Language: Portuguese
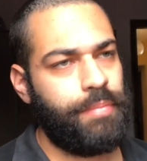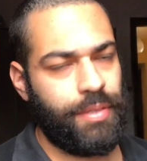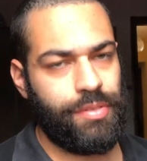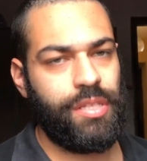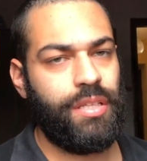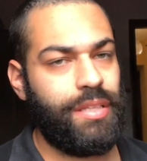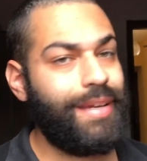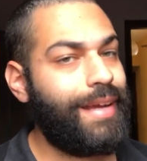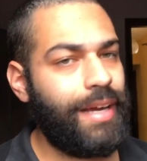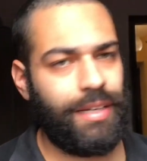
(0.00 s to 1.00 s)
para você
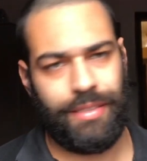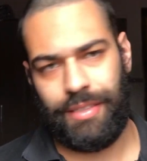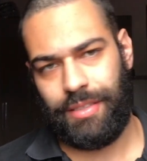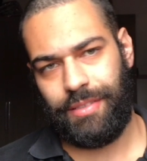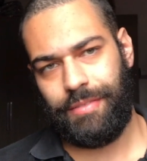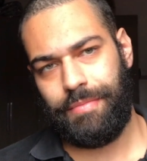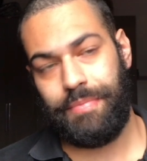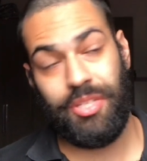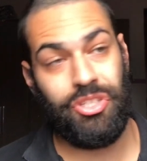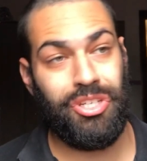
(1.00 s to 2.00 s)
entregar, cara.
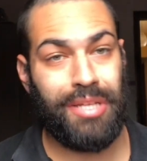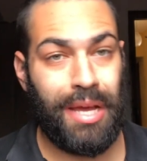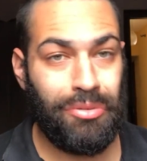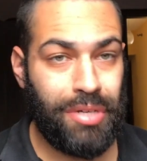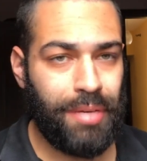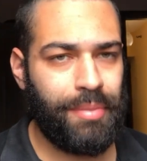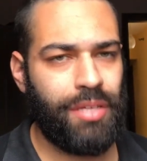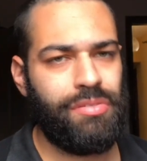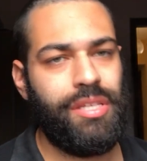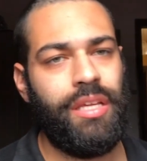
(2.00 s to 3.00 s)
Se tirar do
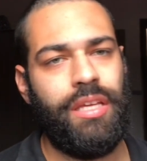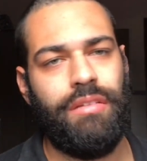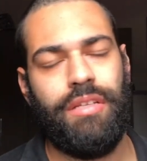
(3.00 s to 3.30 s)
caminhão 100 kg